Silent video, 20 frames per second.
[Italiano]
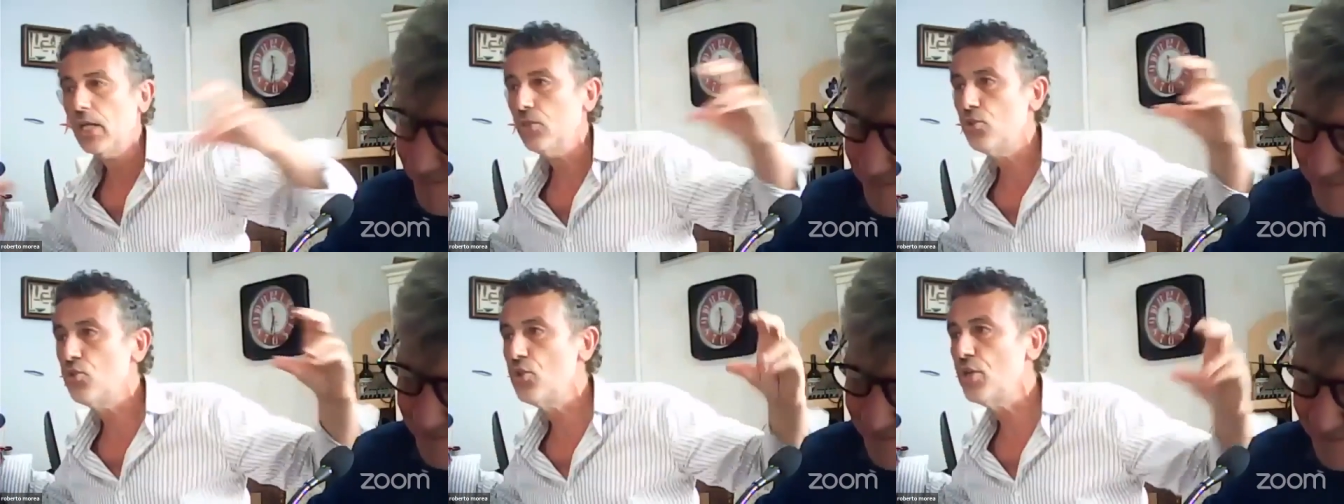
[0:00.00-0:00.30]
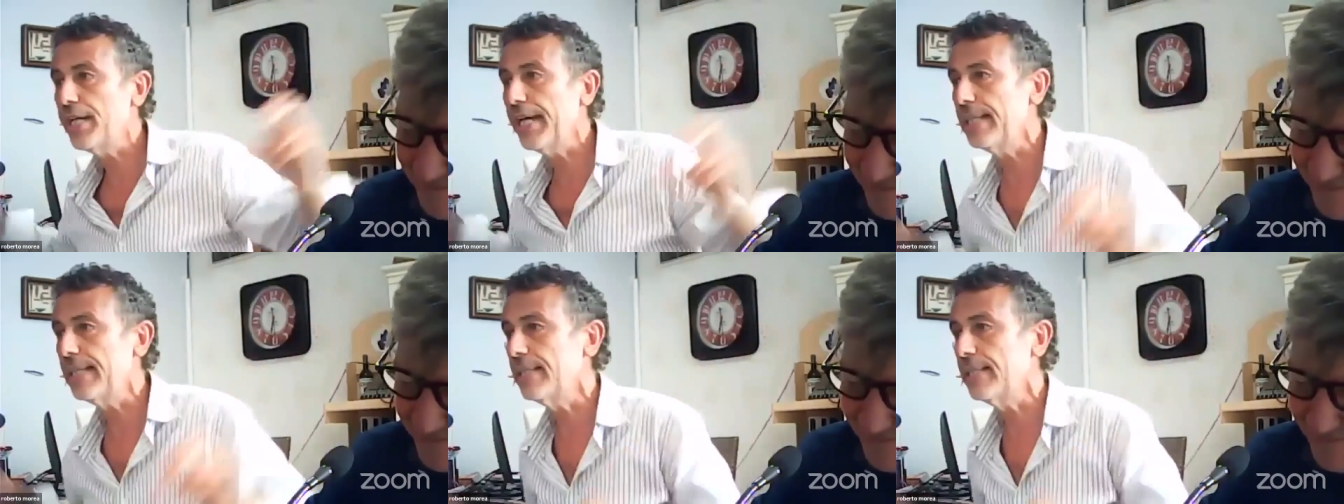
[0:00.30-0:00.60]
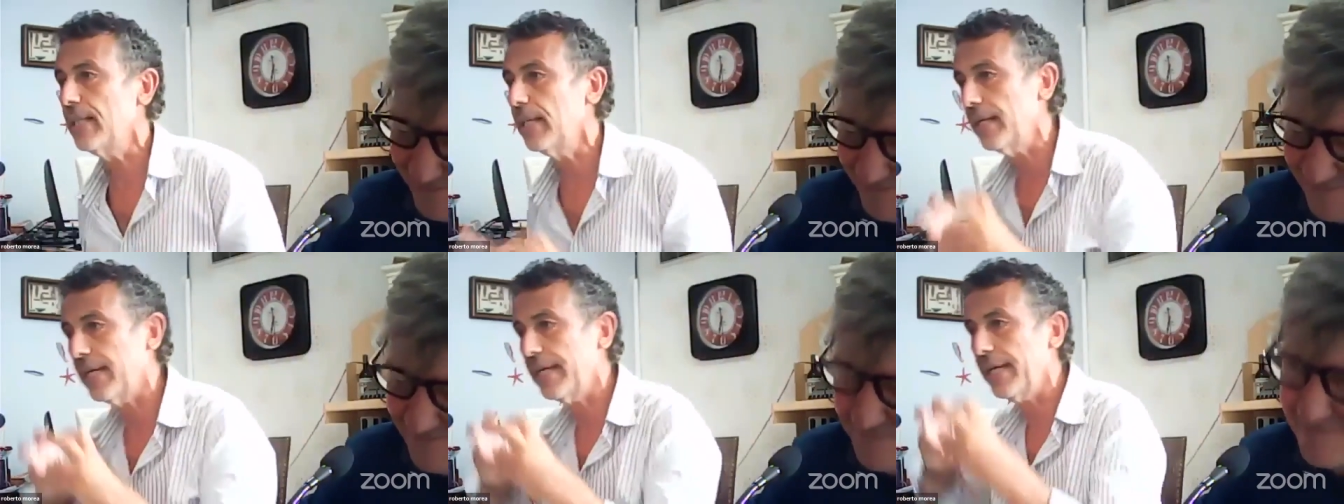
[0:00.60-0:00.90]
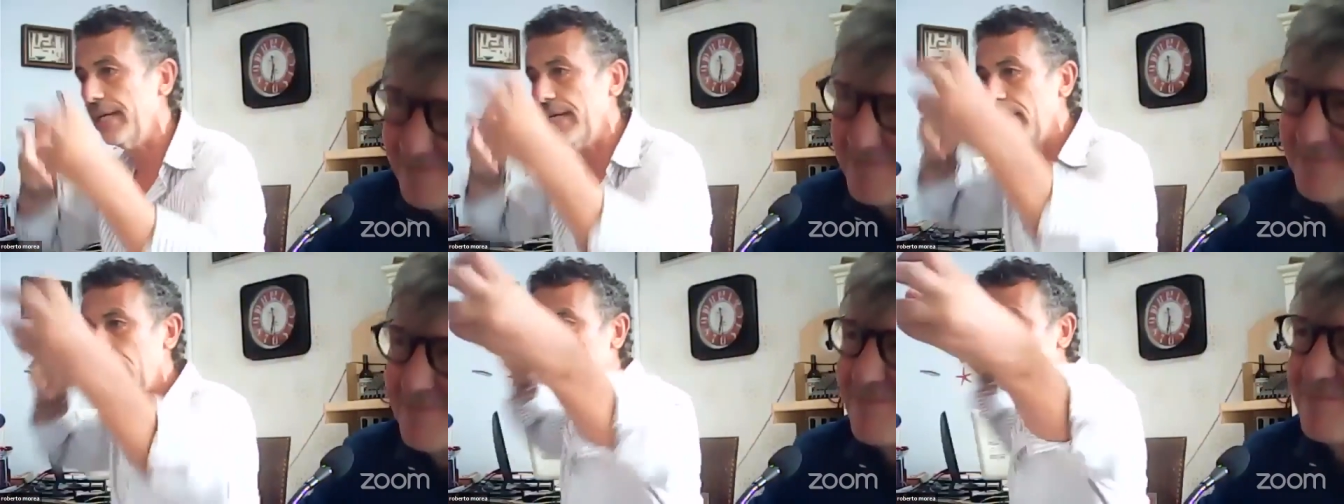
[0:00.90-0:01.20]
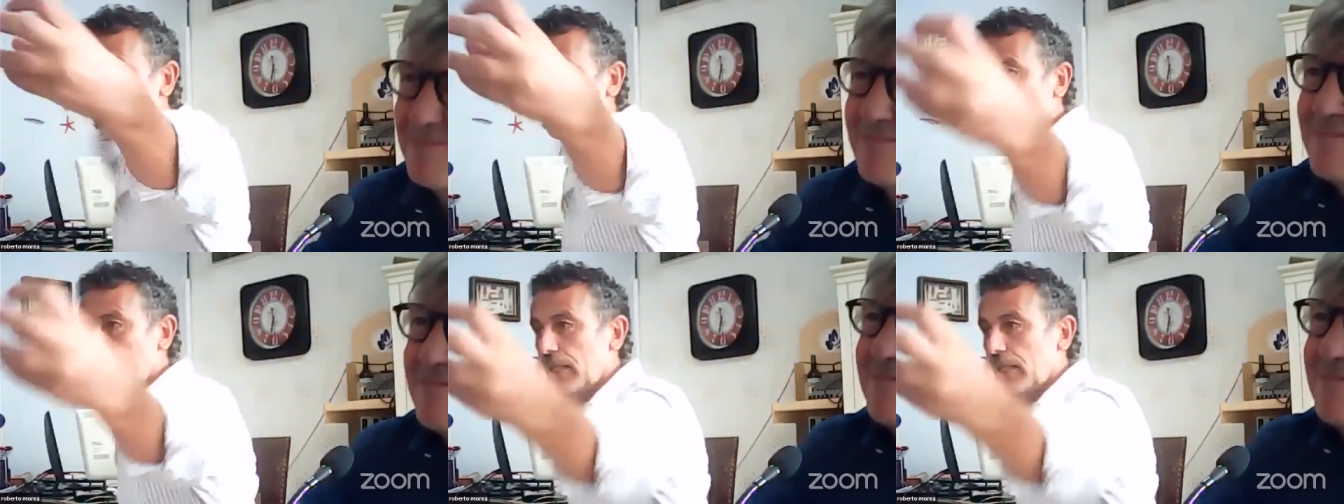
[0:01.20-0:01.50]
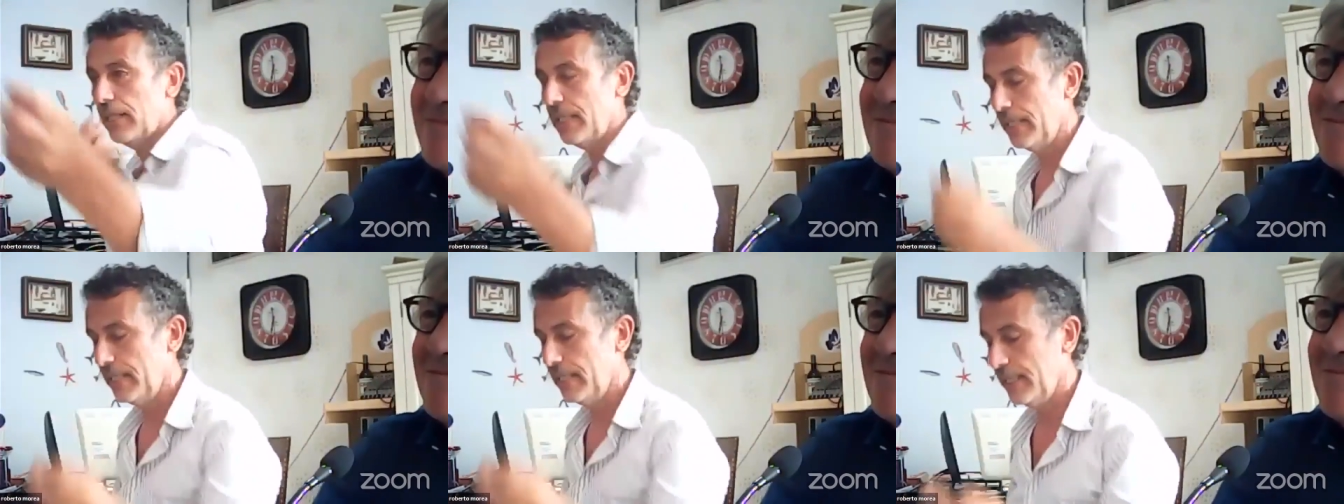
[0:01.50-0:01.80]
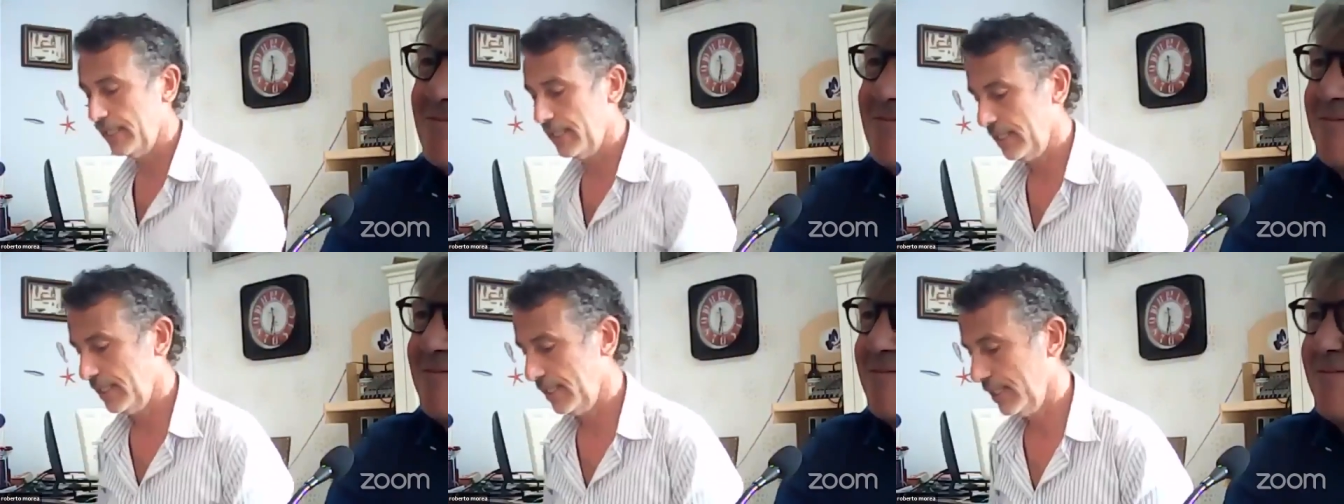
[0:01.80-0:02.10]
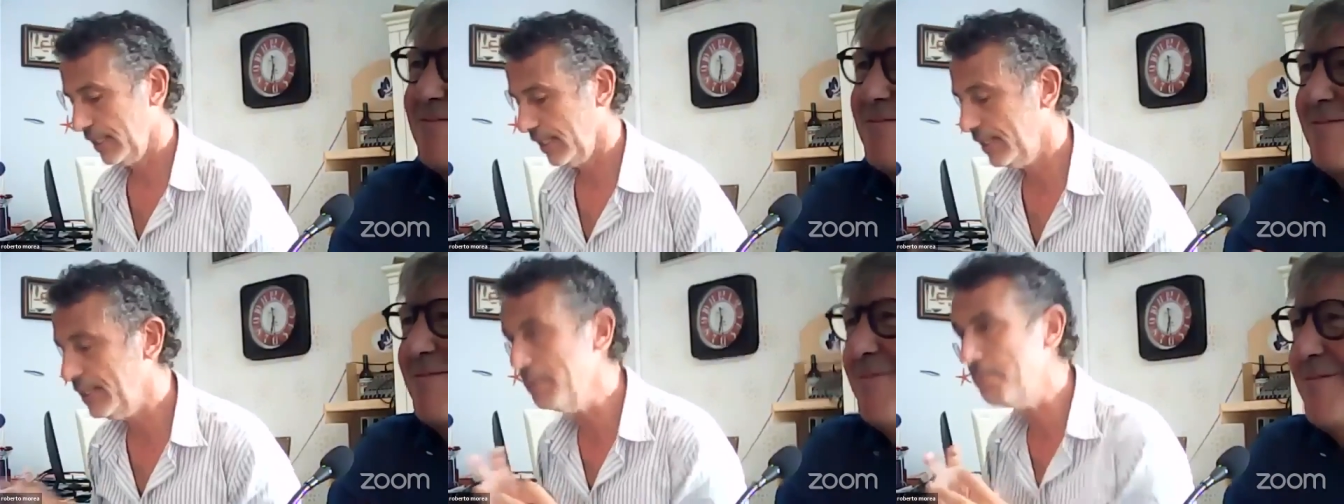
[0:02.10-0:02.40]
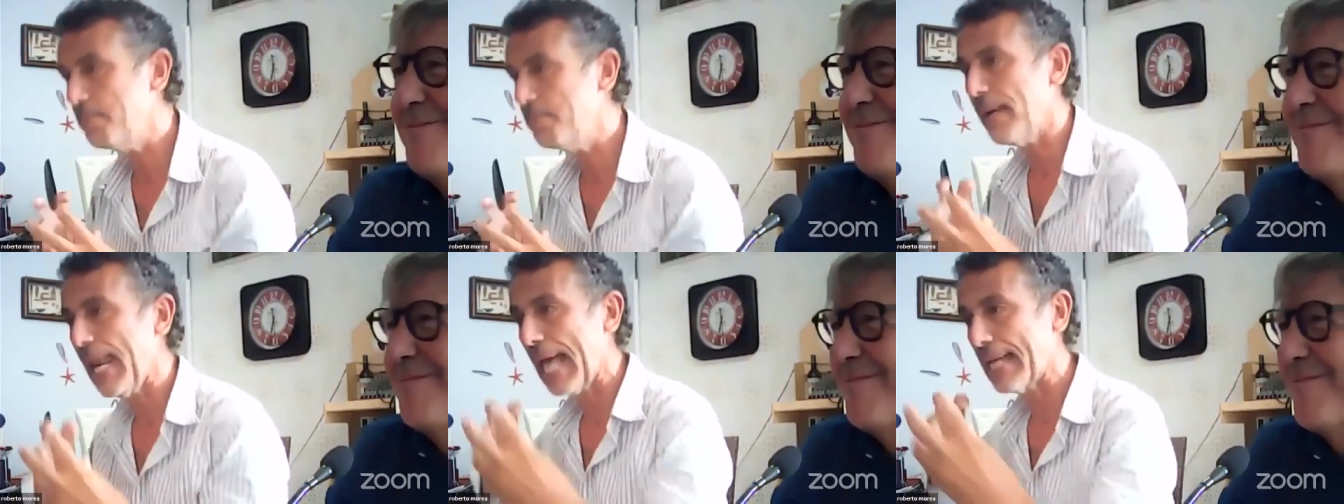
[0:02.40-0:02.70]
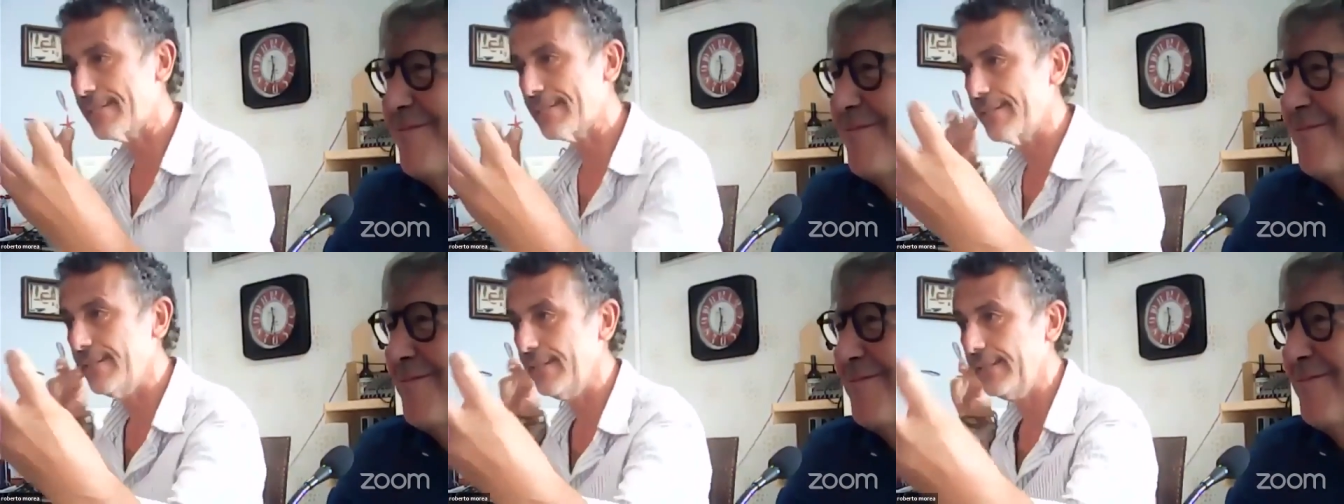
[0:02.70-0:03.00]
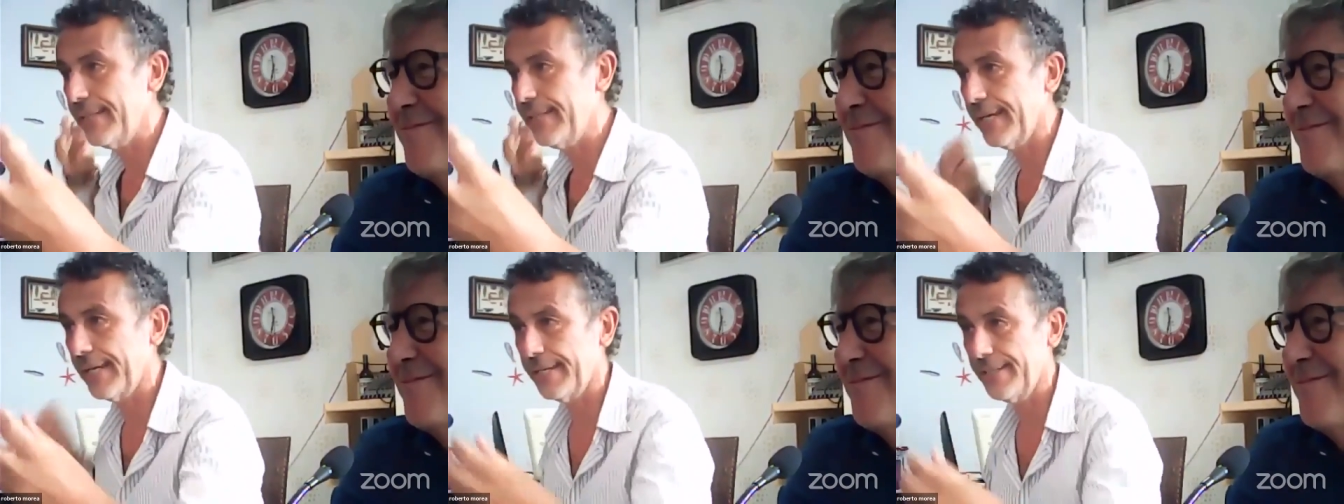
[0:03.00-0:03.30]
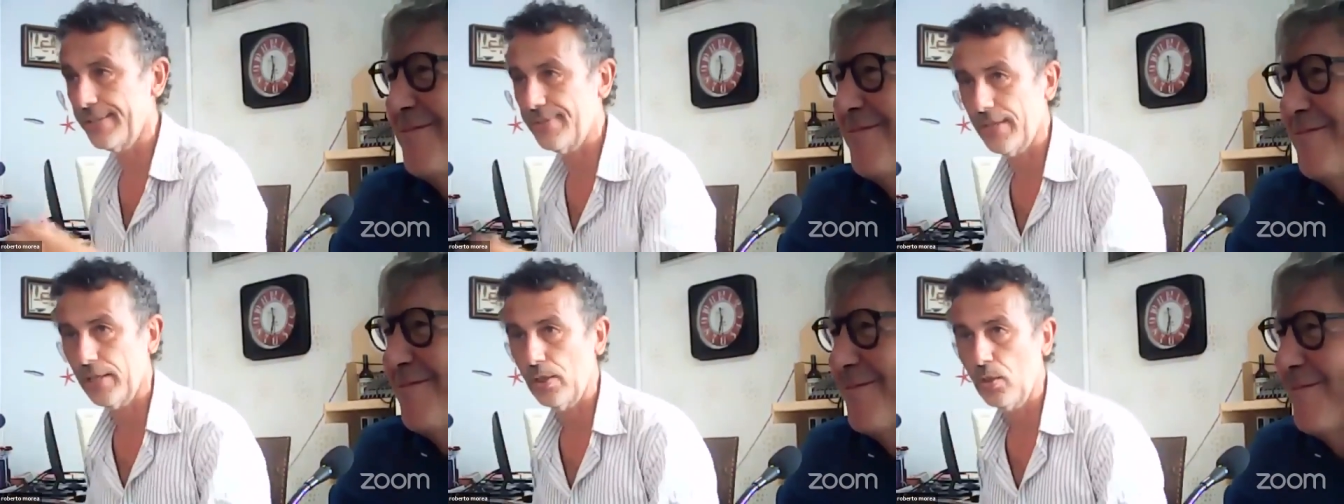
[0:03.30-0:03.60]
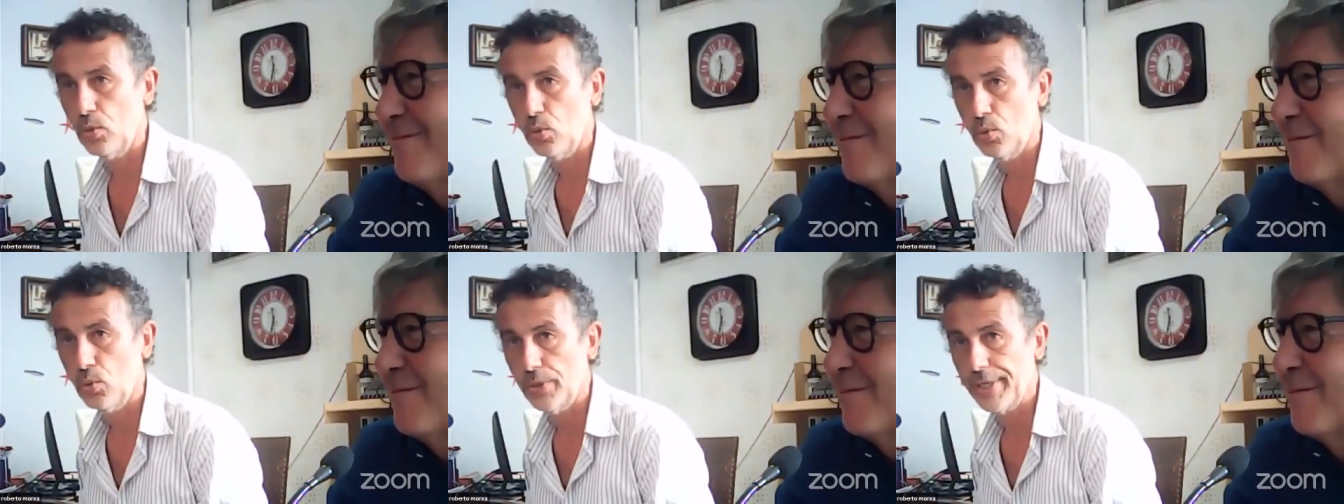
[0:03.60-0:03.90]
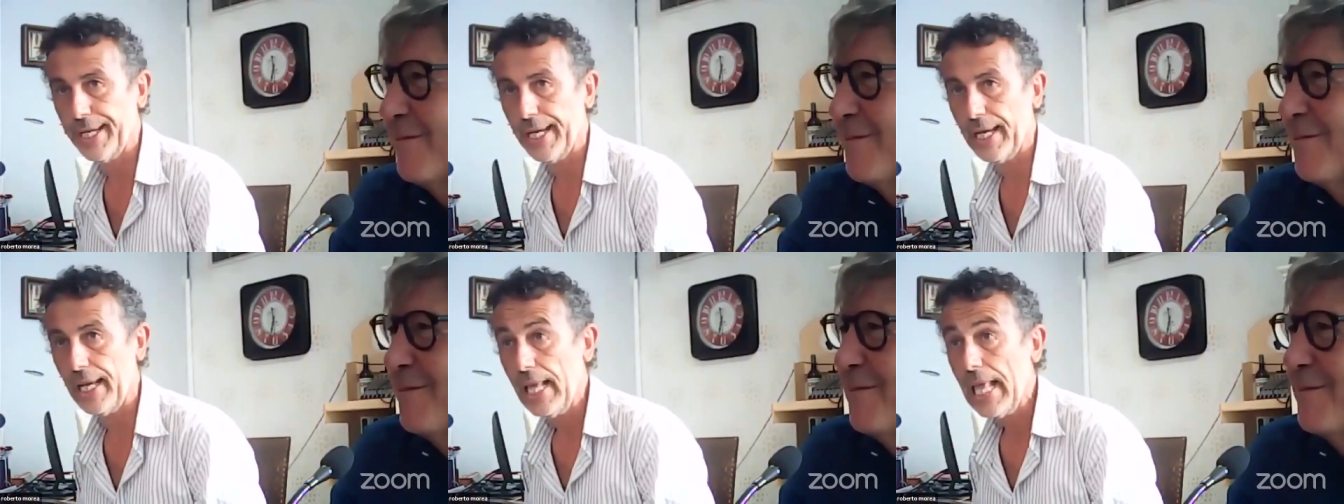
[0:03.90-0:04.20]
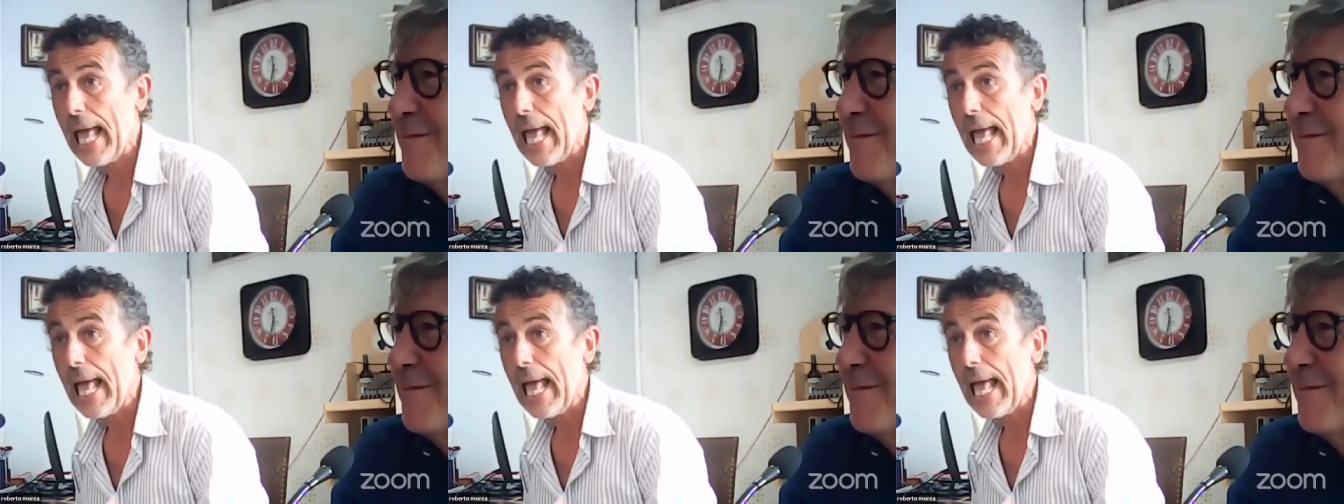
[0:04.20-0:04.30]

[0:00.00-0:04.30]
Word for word: gigante che eh, di plastica che si allunga,